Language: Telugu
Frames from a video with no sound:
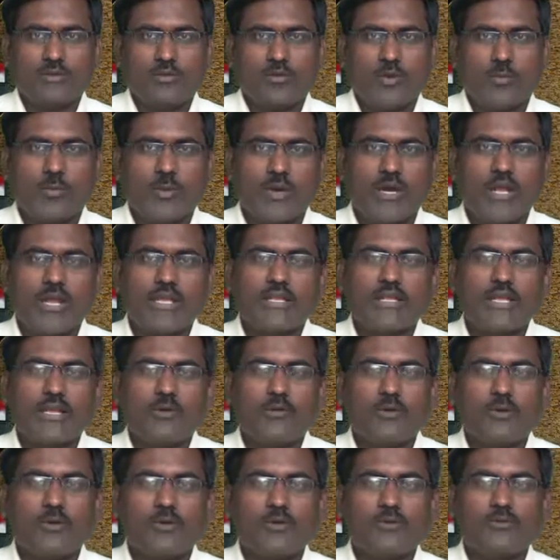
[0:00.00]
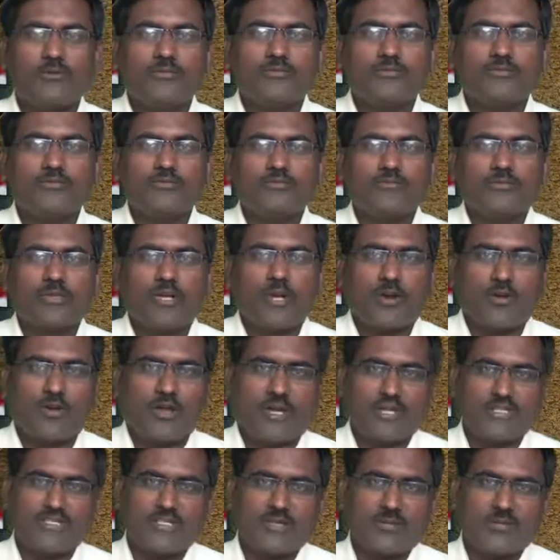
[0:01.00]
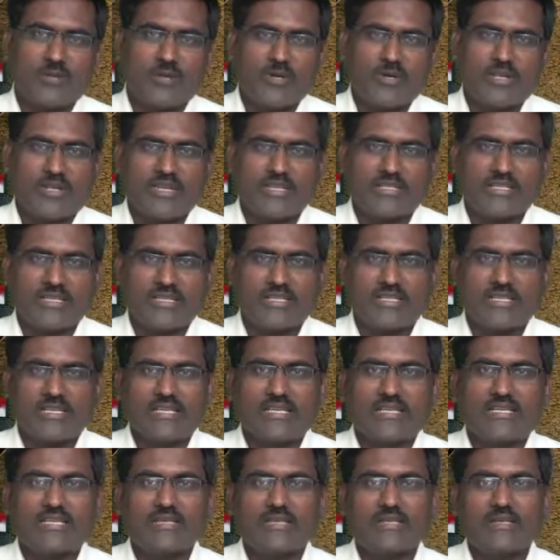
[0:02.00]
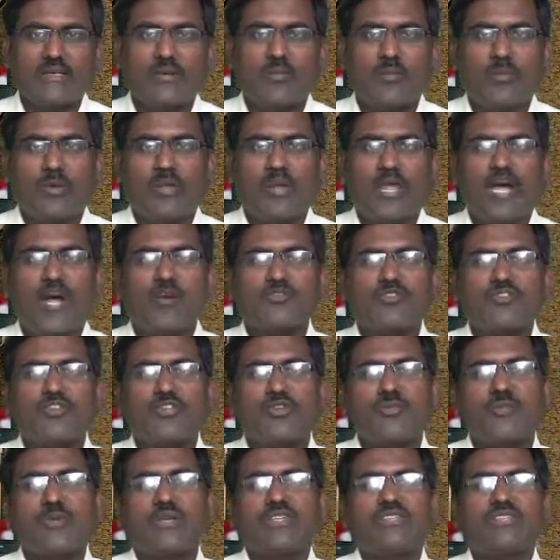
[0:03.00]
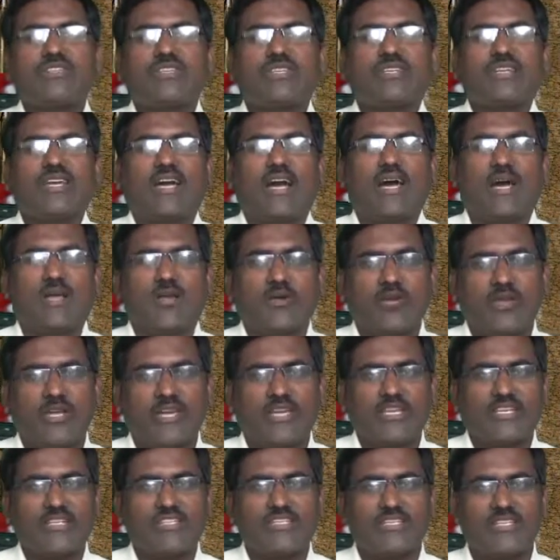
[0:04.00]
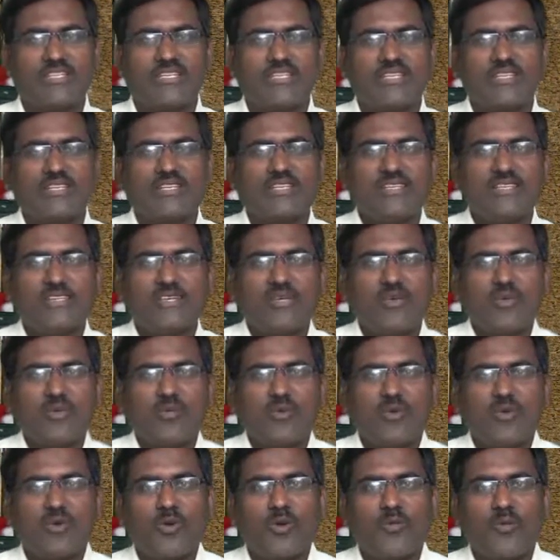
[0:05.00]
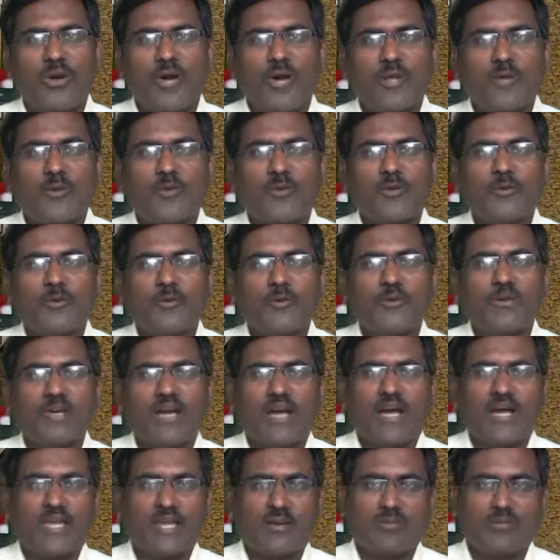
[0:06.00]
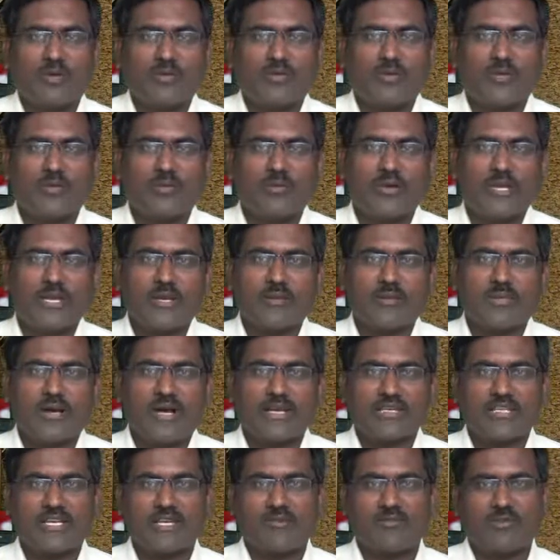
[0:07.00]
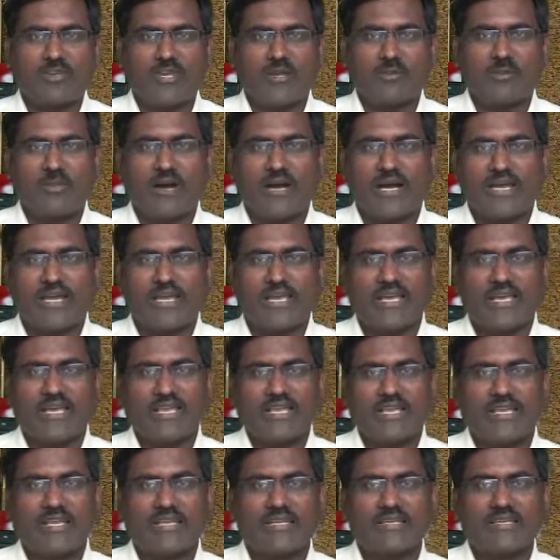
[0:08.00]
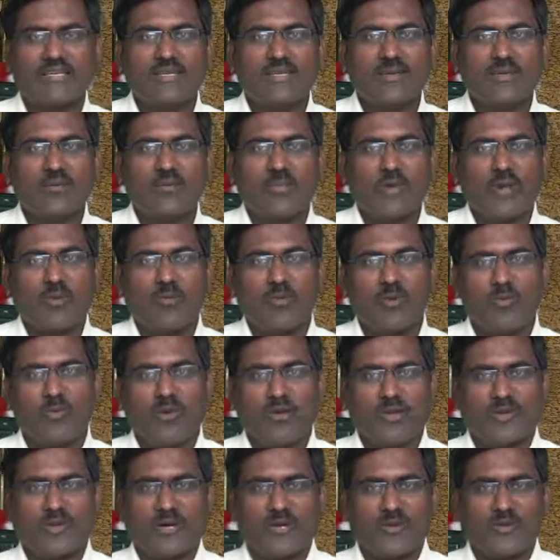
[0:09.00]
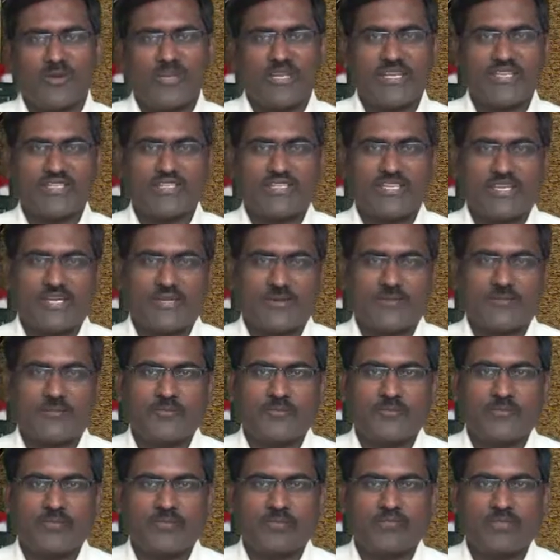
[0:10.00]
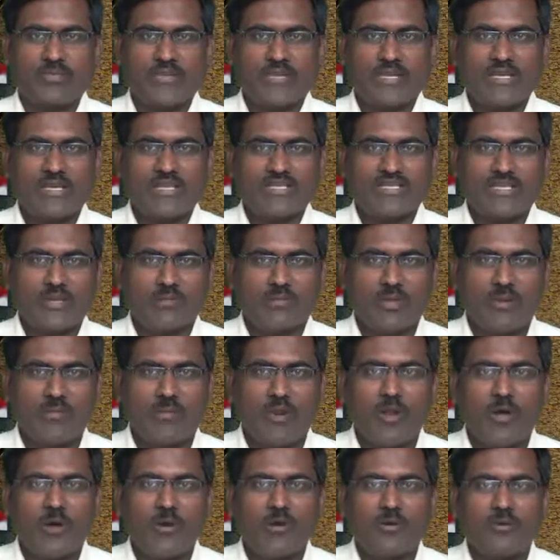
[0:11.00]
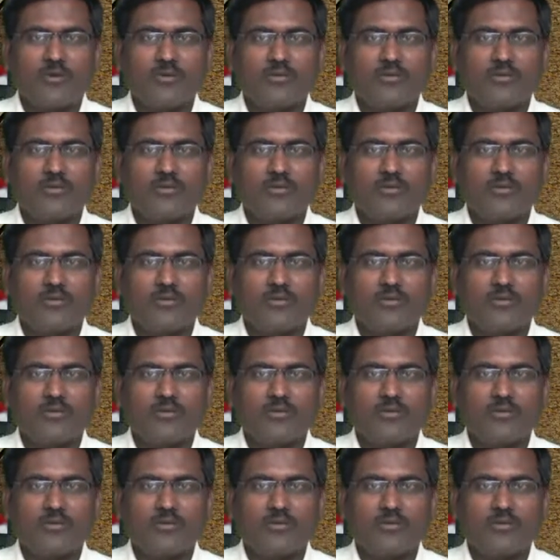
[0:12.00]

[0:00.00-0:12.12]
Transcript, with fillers: కృపగల దేవుడు కరుణాసంపన్నైన తండ్రి మన ఆయుష్ని పెంచి ఆరోగ్యాన్నిచ్చి మరోమారు ఆయన మధురమైన మాటలు వినే భాగ్యాన్ని ప్రభు మనకు అనుగ్రహించారు ఈ సమయంలో